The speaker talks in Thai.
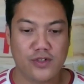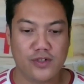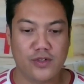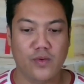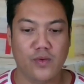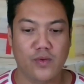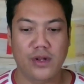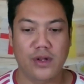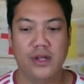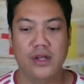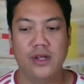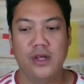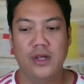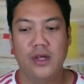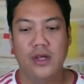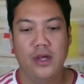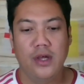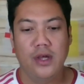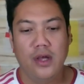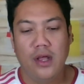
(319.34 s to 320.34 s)
ศูนย์
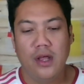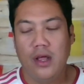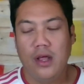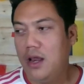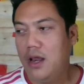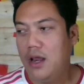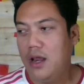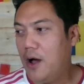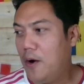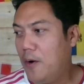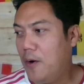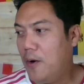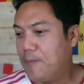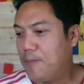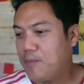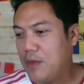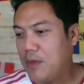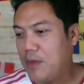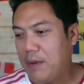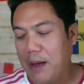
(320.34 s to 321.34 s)
แล้ว
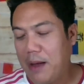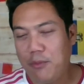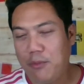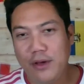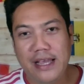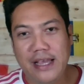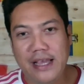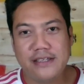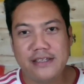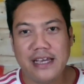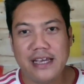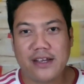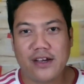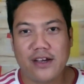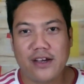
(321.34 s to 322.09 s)
แหมพอยิงเสร็จก็